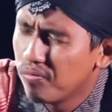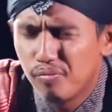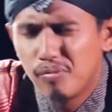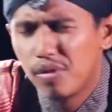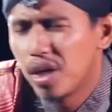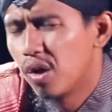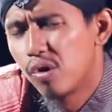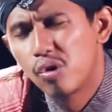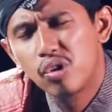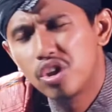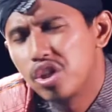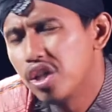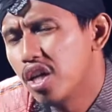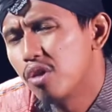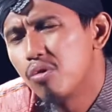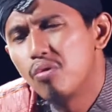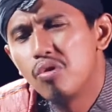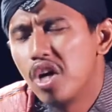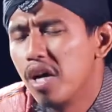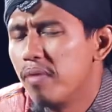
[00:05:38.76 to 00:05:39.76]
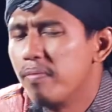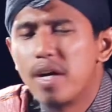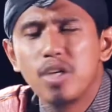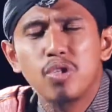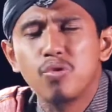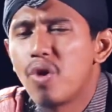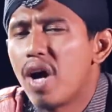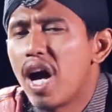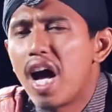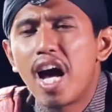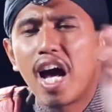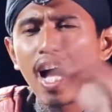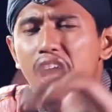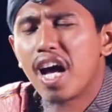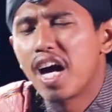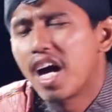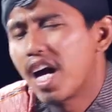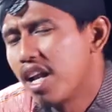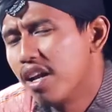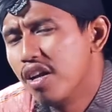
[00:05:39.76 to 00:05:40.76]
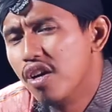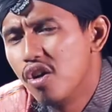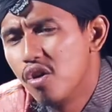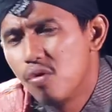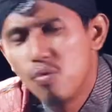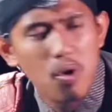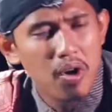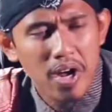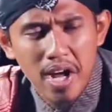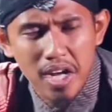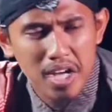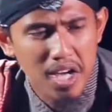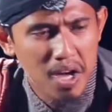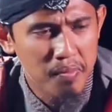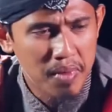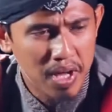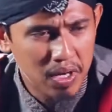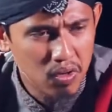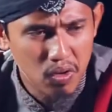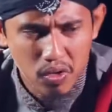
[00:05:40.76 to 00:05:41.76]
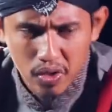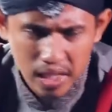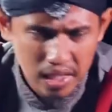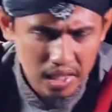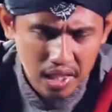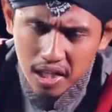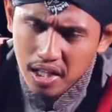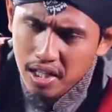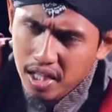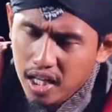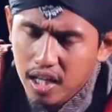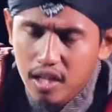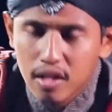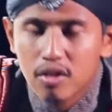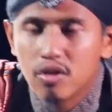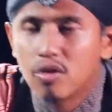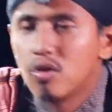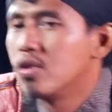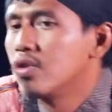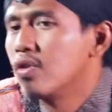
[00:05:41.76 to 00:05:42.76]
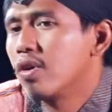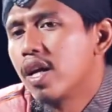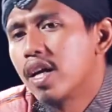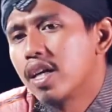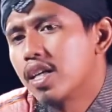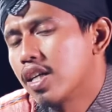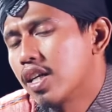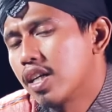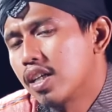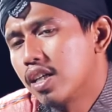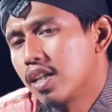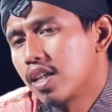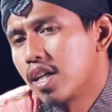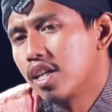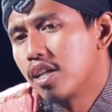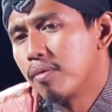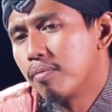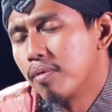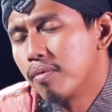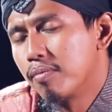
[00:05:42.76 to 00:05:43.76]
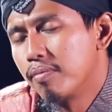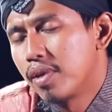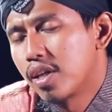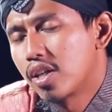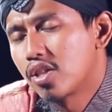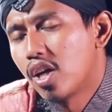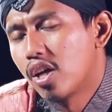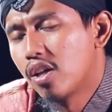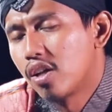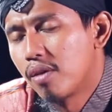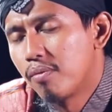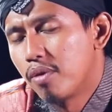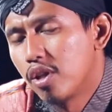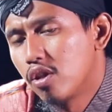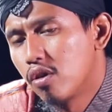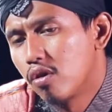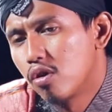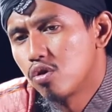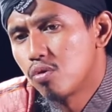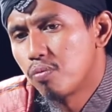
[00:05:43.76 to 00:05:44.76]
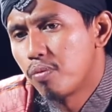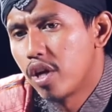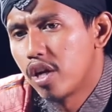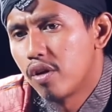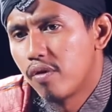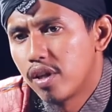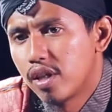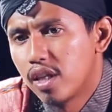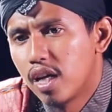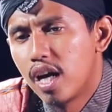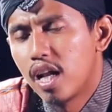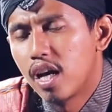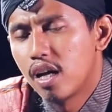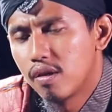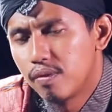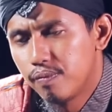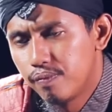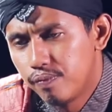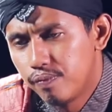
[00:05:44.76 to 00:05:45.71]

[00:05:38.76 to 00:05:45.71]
menurut dia itu nggak masuk akal wong agama kok kayak gini ngono kira-kira nih pemirsa yang ramadhan Allah Subhanahu wa taala